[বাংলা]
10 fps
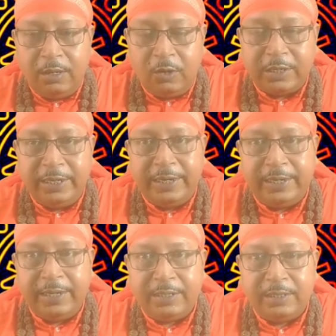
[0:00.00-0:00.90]
লটারি
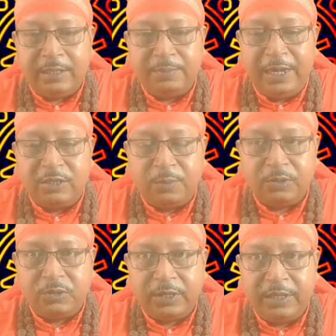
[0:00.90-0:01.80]
কেটে যাচ্ছেন বা এই
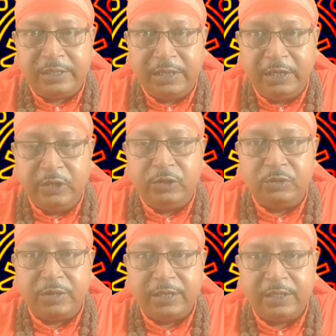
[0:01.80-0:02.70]
সমস্ত ক্ষেত্রে
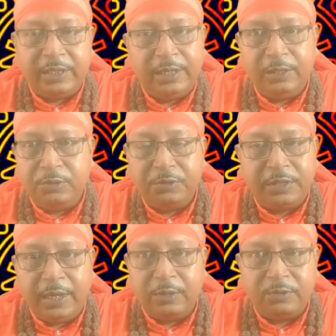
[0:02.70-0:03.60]
নিয়োজিত আছেন কিন্তু
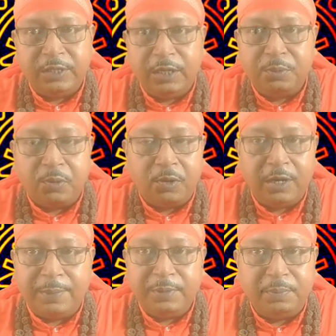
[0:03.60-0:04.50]
সেই অনুযায়ী
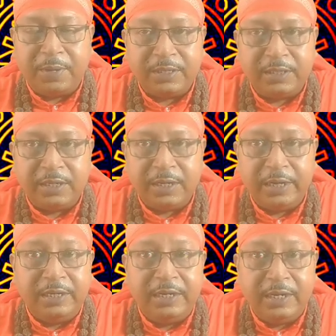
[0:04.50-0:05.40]
ফল আপনি পাচ্ছেন না
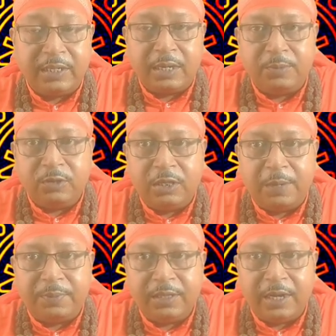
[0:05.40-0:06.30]
একটি নেশার মধ্যে
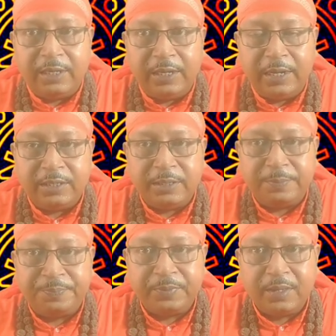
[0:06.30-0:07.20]
আপনার দাঁড়িয়ে গেছে
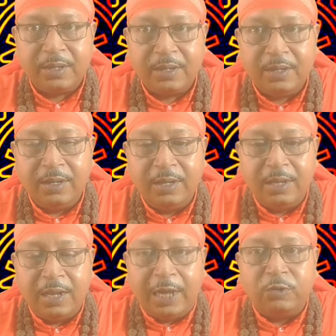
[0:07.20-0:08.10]

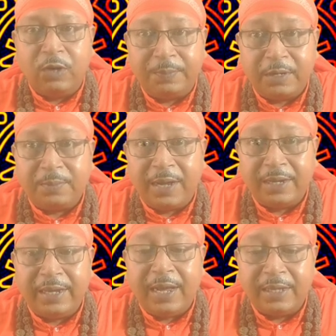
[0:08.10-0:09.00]
আদৌ আপনার
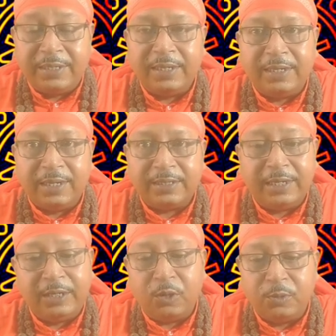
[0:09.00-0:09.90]
ভাগ্যে আছে কি না
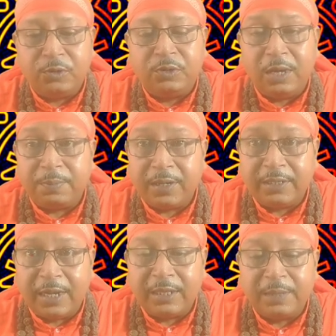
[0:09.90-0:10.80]
সেটি অবশ্যই
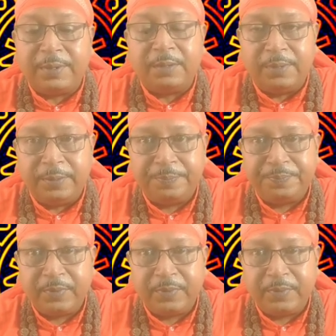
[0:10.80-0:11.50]
আপনারা জানতে পারবেন